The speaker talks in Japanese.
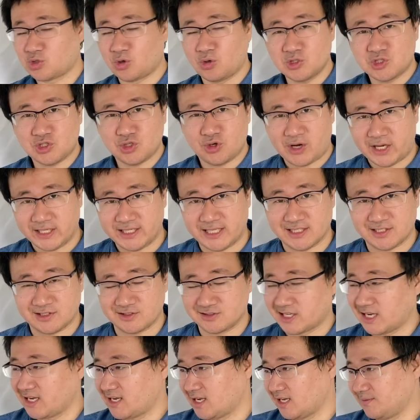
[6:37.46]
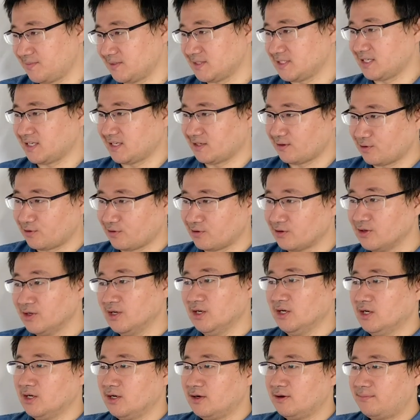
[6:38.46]
東証派遣っていう題がありましたけど、
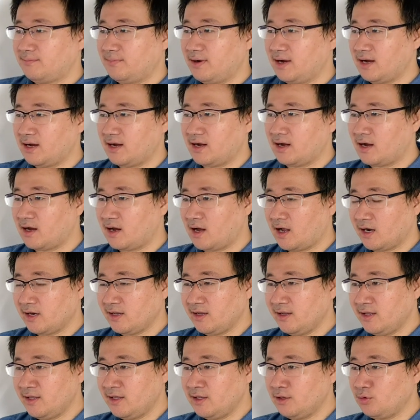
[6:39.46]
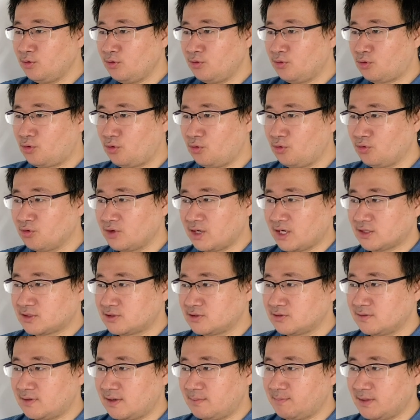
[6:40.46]
まああれの攻
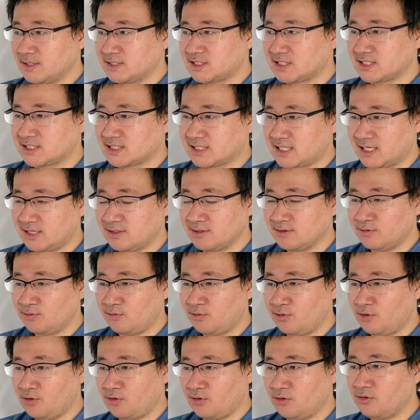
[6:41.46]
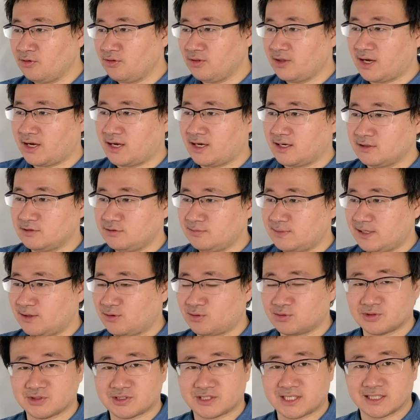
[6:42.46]
略はまあ時間をなうまい
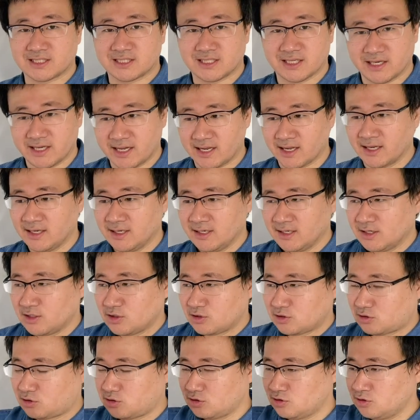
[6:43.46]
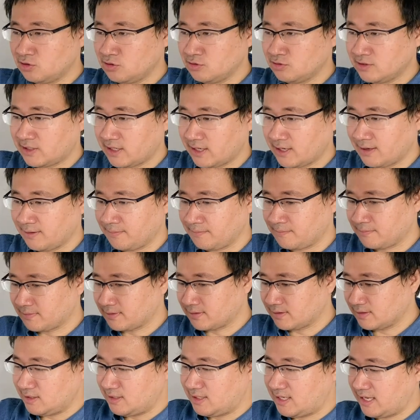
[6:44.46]
こと使ってね、くるんで
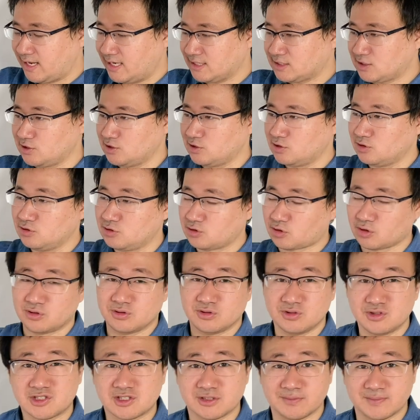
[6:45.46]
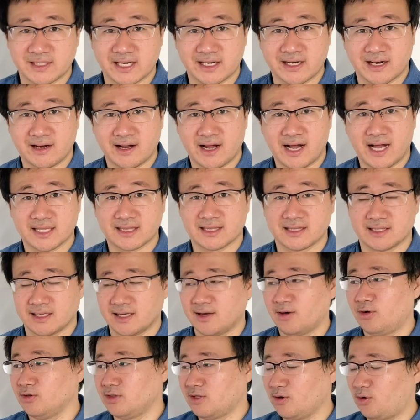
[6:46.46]
入れやすいルートに打つみたいなあっ
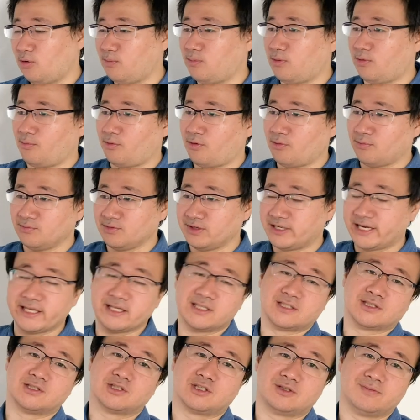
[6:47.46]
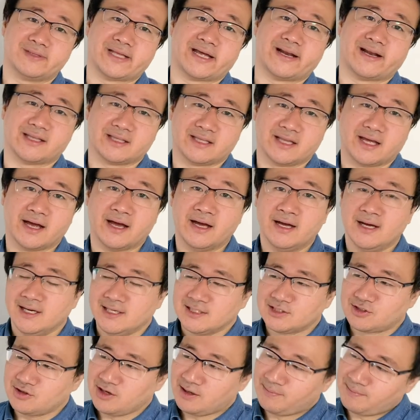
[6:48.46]
て、でほぼもう無限に続くみたいになって、
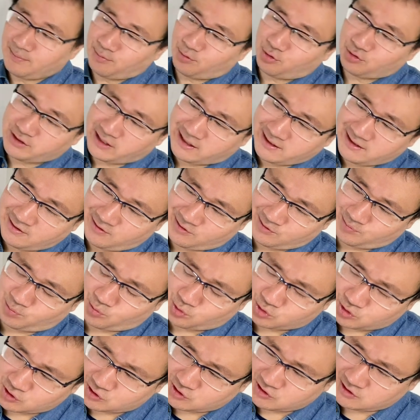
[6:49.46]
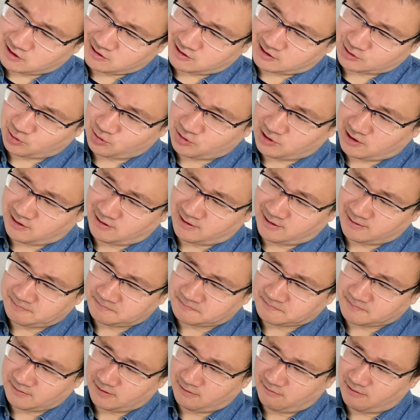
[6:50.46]
それはまあボーダー理論に基づいてるかどうかは
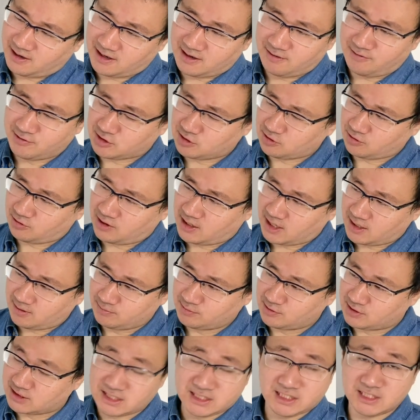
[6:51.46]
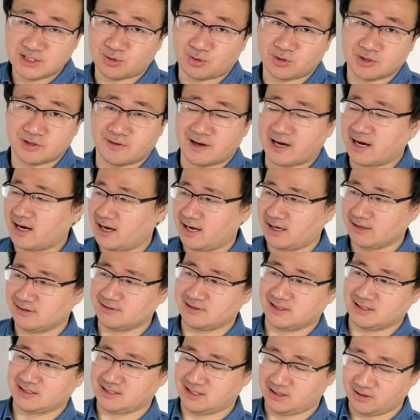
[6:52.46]
ちょっと難しいところではある
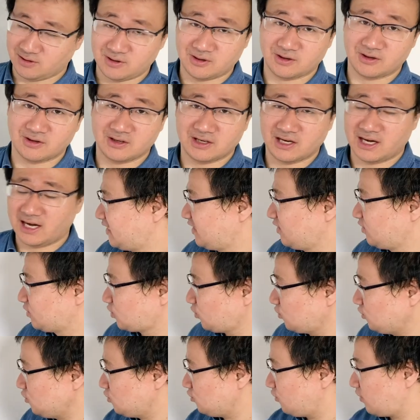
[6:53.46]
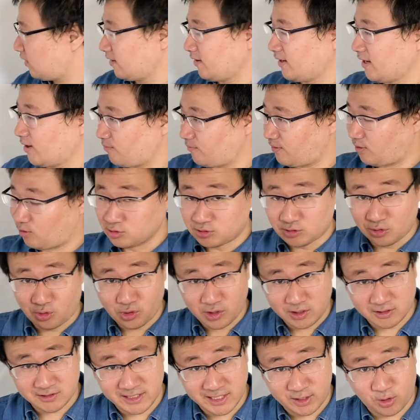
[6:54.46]
んですけど、そういうのはね、もう本当
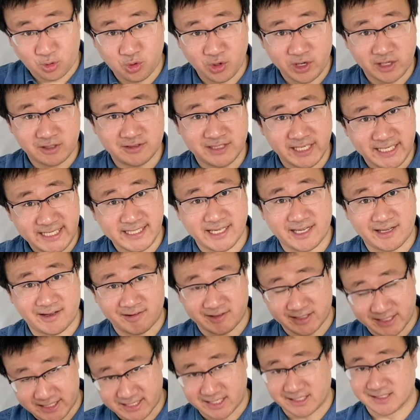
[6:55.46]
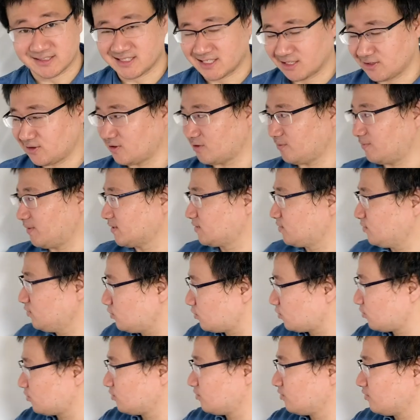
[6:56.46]
攻略で攻略できたはできたんですけど、まあ、そう
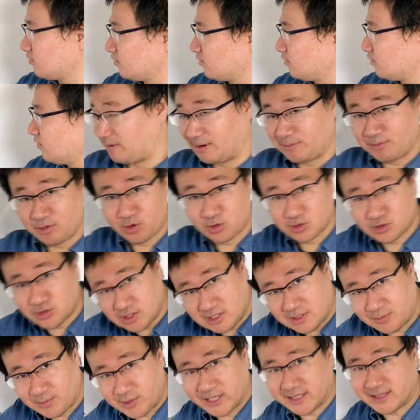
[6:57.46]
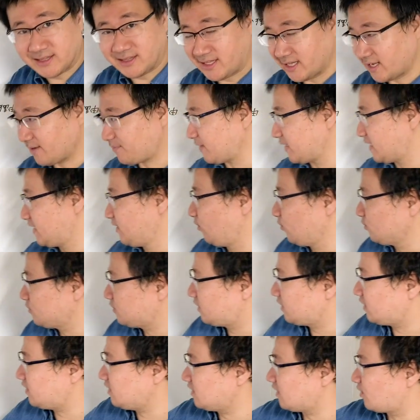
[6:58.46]
いうのまあ覗いてもらって、まあ、基
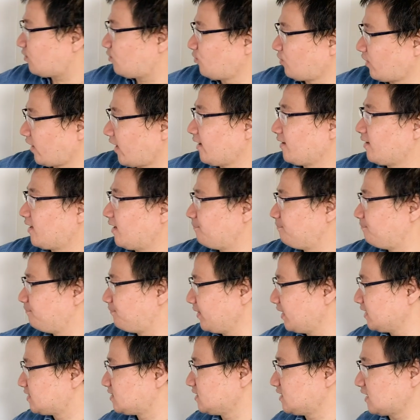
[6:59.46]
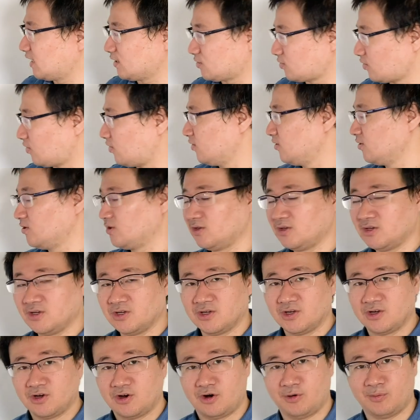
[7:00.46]
本的にはこれがベースになると
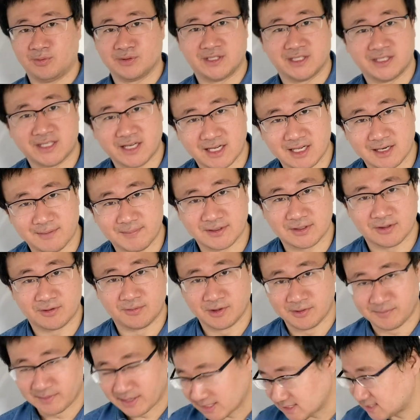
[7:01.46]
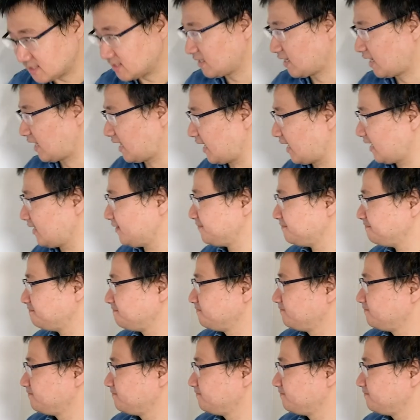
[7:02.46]
思っていただければと思います。はい、